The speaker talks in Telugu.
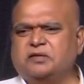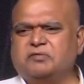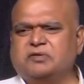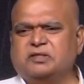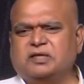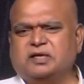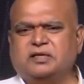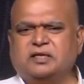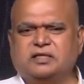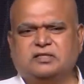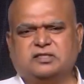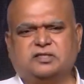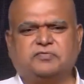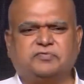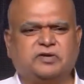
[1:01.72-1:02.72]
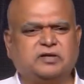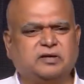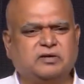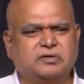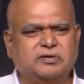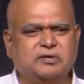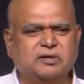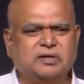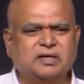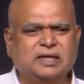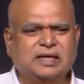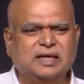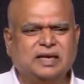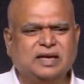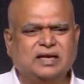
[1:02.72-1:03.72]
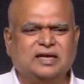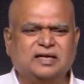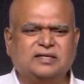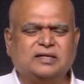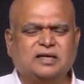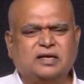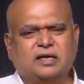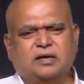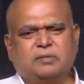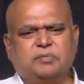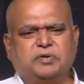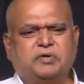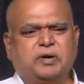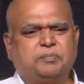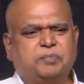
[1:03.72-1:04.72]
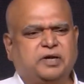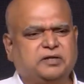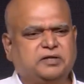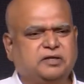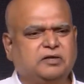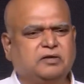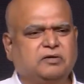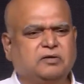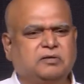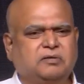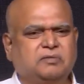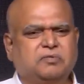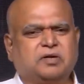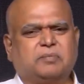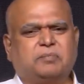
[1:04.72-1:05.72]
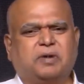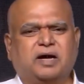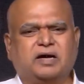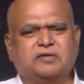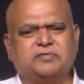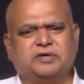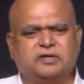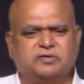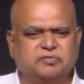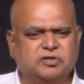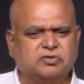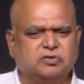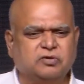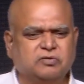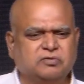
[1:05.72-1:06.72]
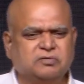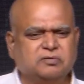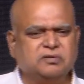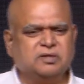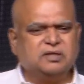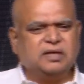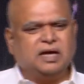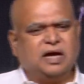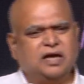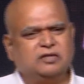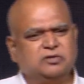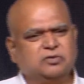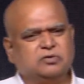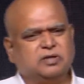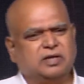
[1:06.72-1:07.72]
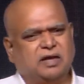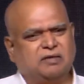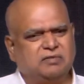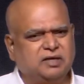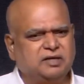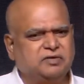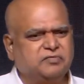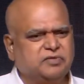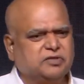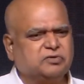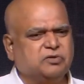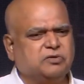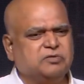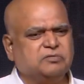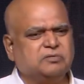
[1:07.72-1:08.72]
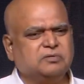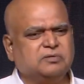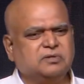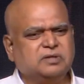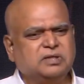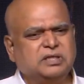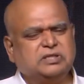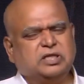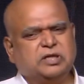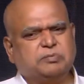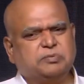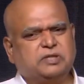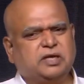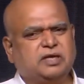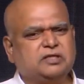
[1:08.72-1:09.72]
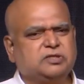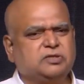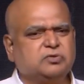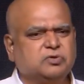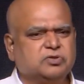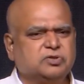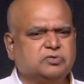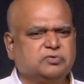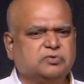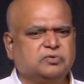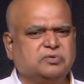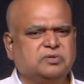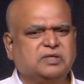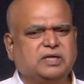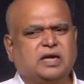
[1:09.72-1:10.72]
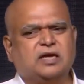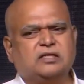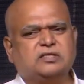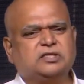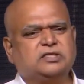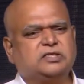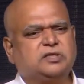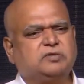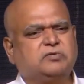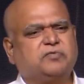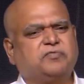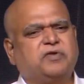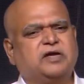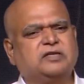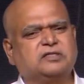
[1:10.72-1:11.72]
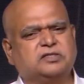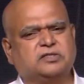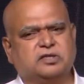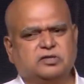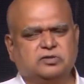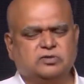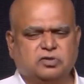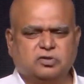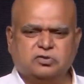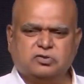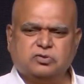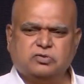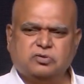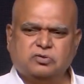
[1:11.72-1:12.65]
తర్వాత ఆయన ఎంత సఫర్ అయ్యారో లిటరల్గా మేము ఆ పార్టీలో ఒక భాగమైన వ్యక్తులు ఆయనతో ట్రావెల్ అయిన వ్యక్తులు తిరుపతి ఎలక్షన్ కోసం ఎలా చేసామో ఫ్యాన్స్ అందరికీ తెలుసు